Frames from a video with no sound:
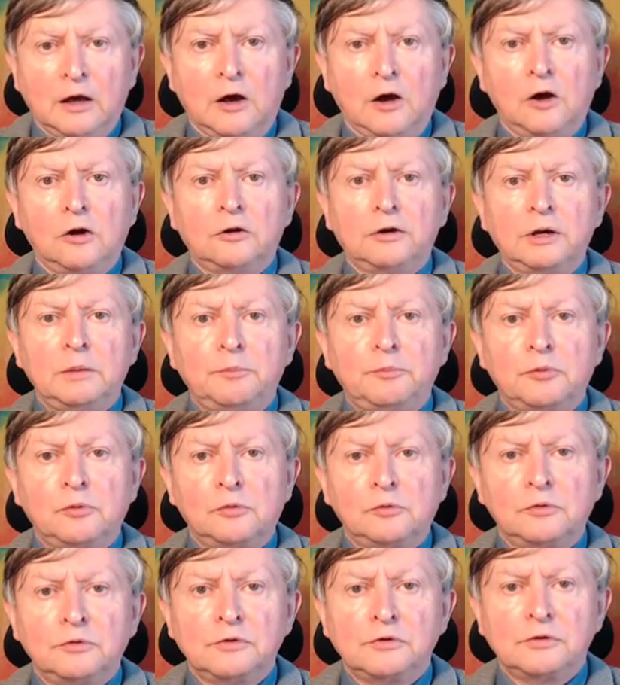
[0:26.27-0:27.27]
en
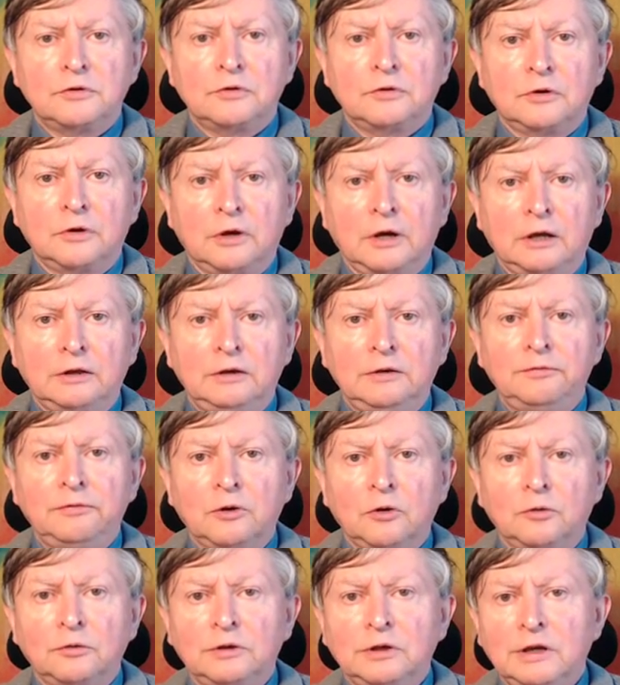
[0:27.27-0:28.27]
réponse à
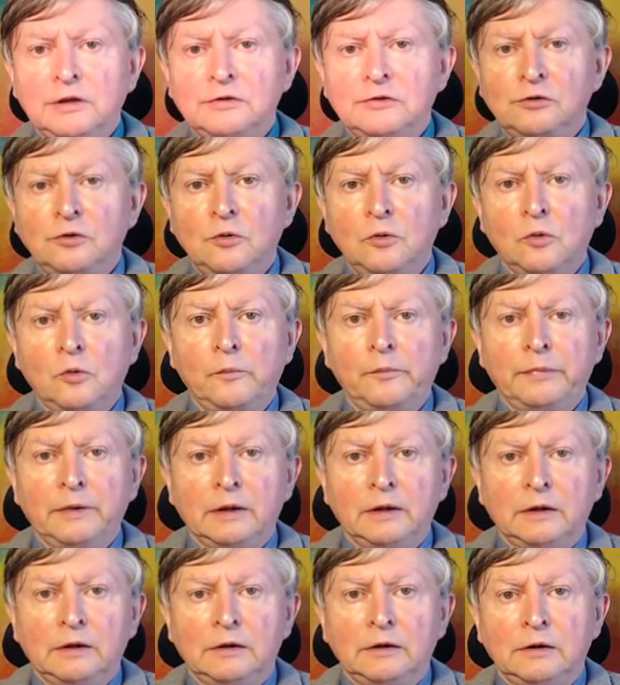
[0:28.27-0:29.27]
différentes questions
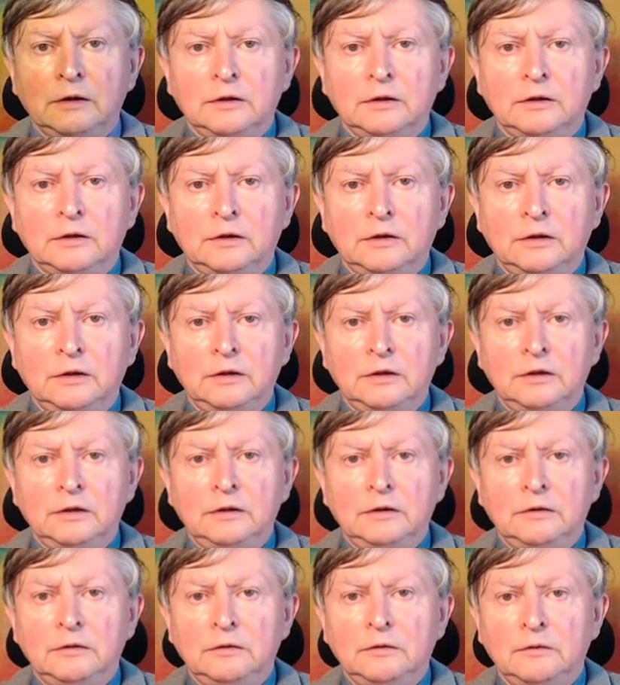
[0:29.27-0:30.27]

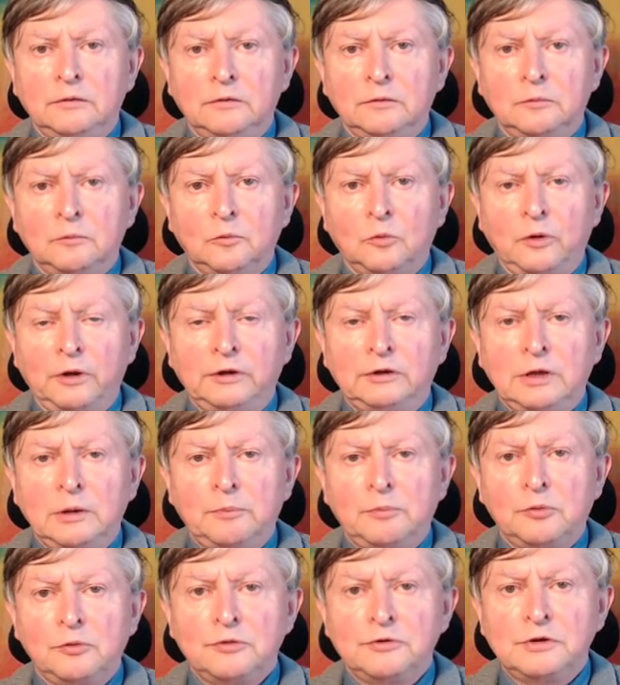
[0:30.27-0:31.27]
qui m'ont été
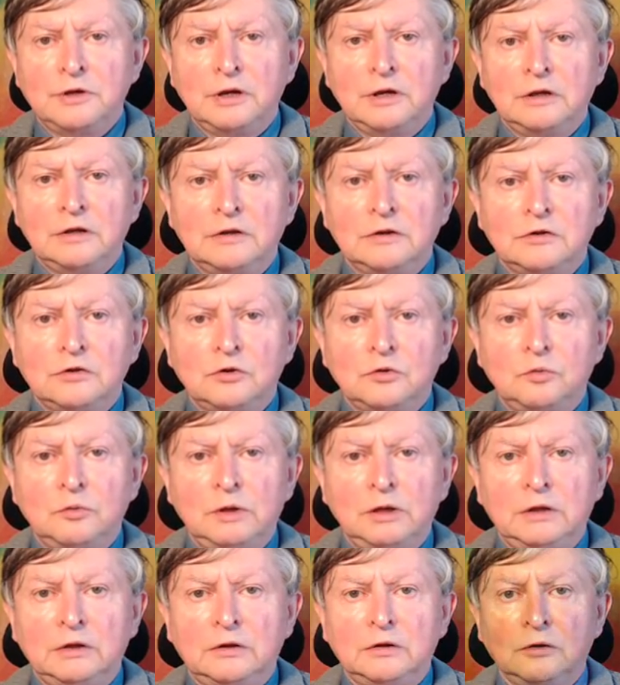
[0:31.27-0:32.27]
posées
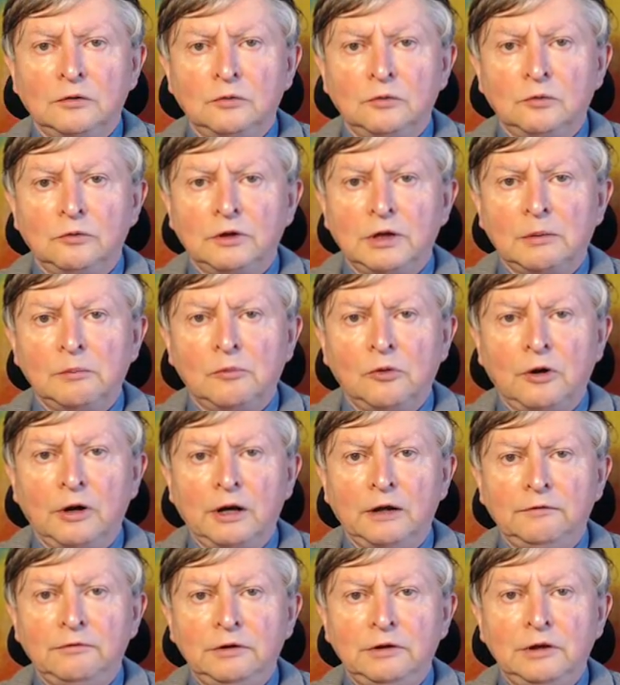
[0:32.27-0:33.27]
suite notamment à
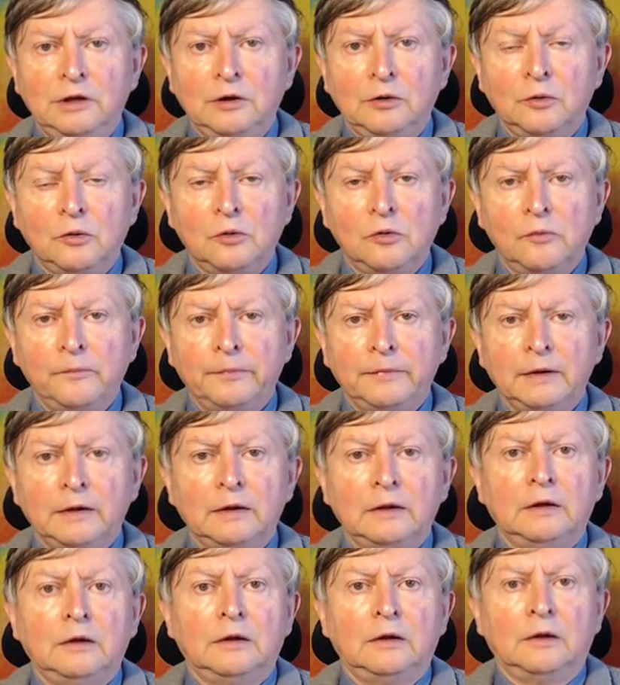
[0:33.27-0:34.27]
la vidéo
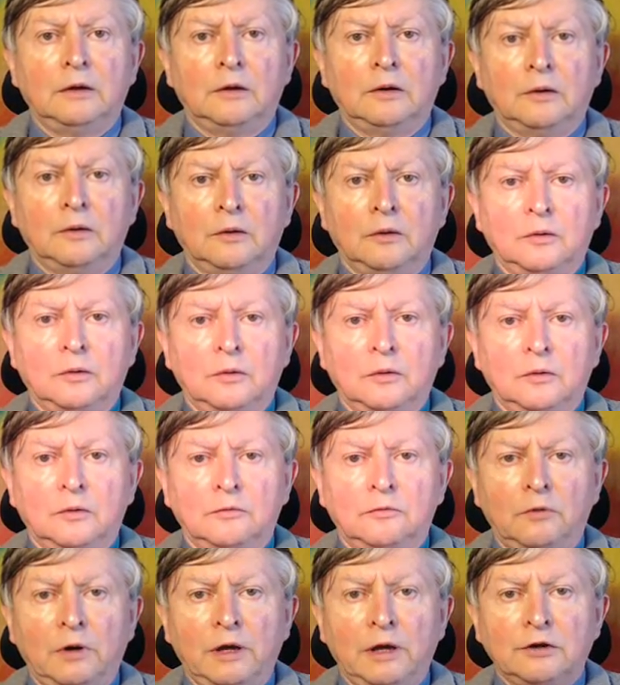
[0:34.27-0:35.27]
euh,
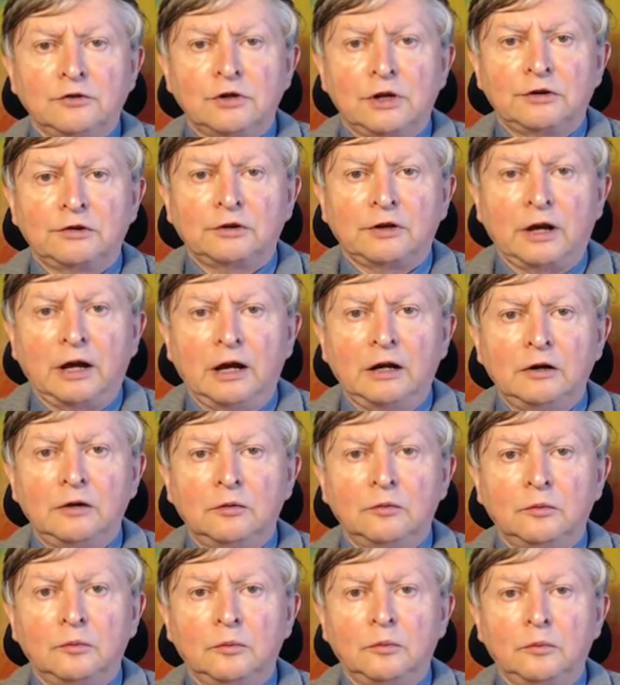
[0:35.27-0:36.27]
Voyage astral,
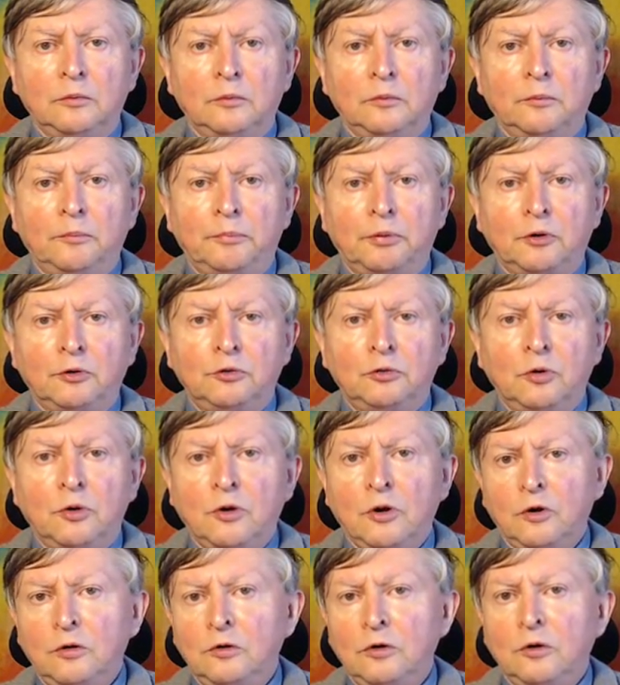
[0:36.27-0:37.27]

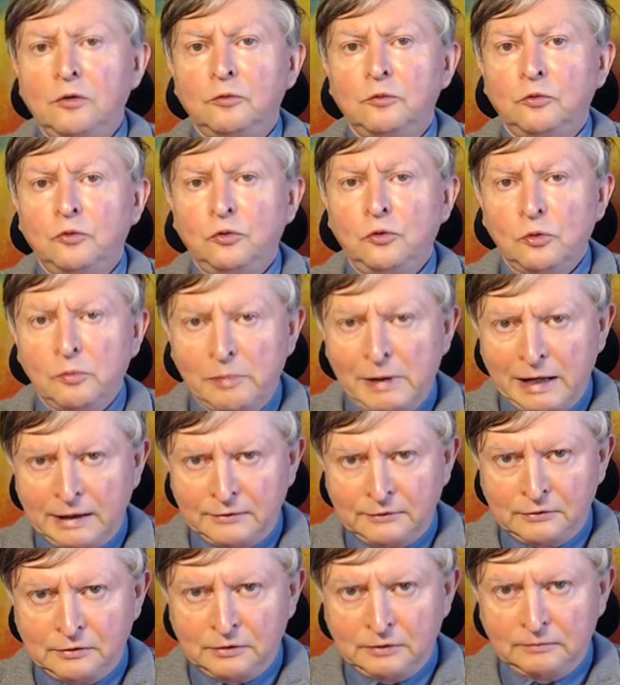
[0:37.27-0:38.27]
protocole de
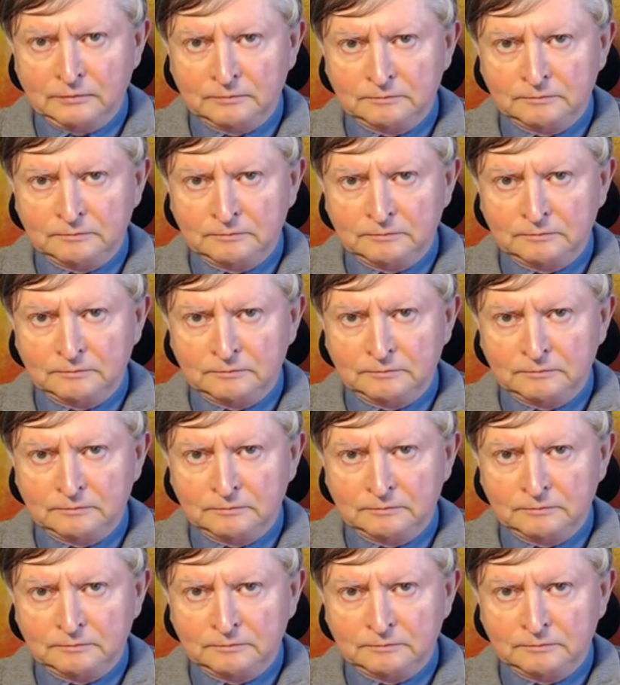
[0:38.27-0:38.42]
base.